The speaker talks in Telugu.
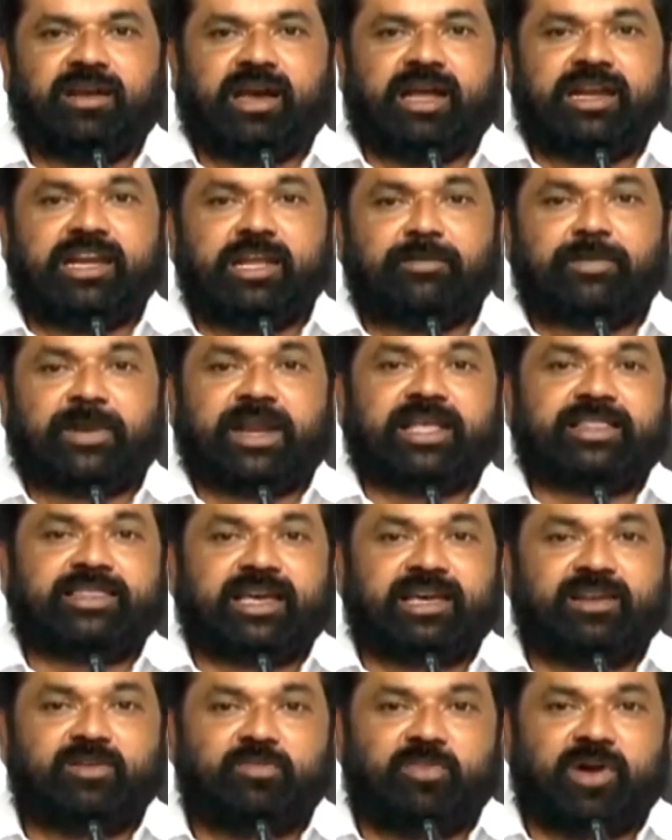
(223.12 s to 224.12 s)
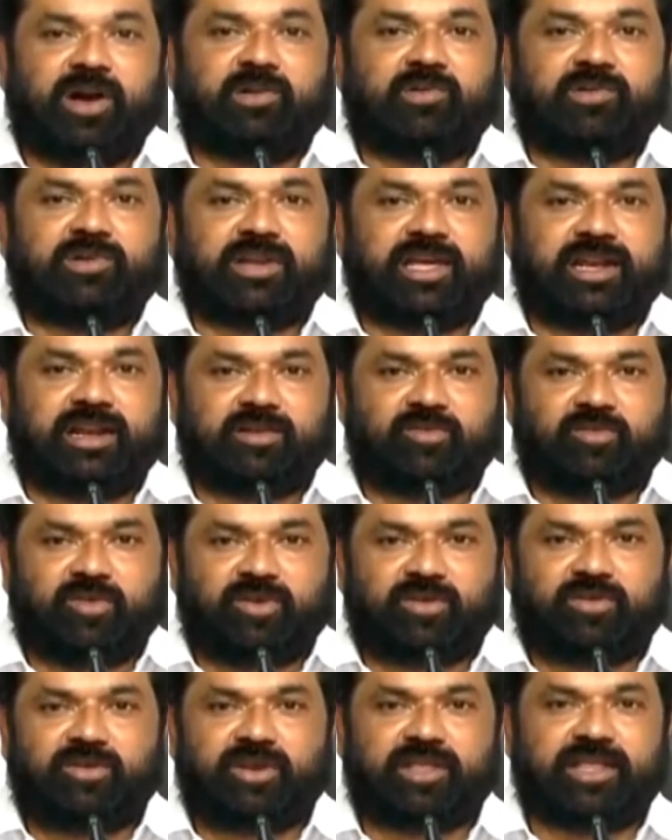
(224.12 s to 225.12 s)
అన్ని ప్రాంతాలు బాగుండాలని
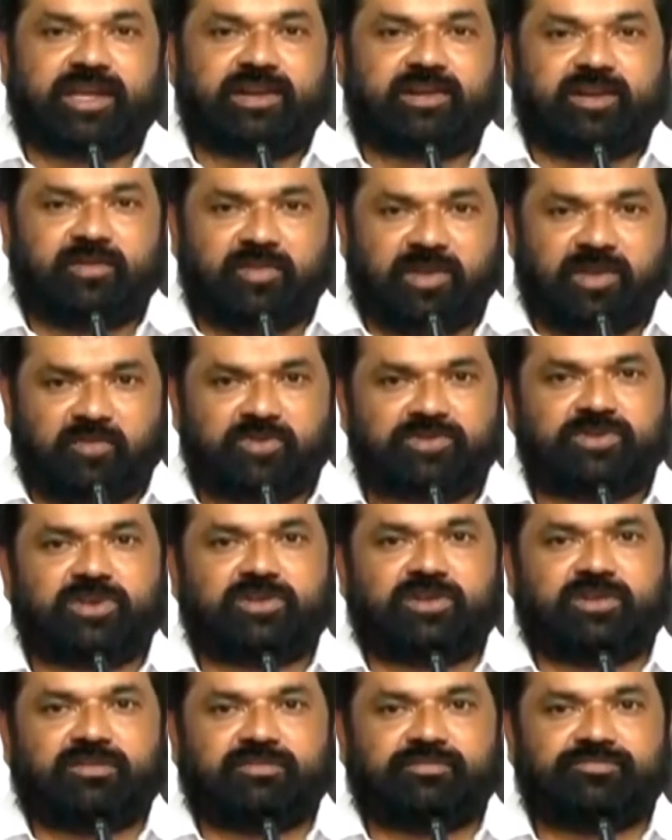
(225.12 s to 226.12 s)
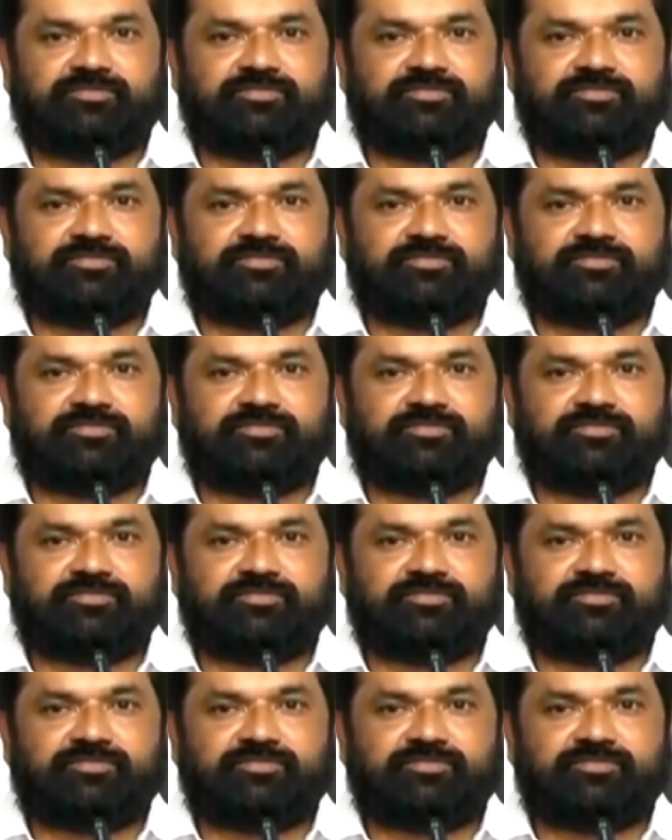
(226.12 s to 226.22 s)
కోరుకున్న దాంట్లో మేము ముందున్నాం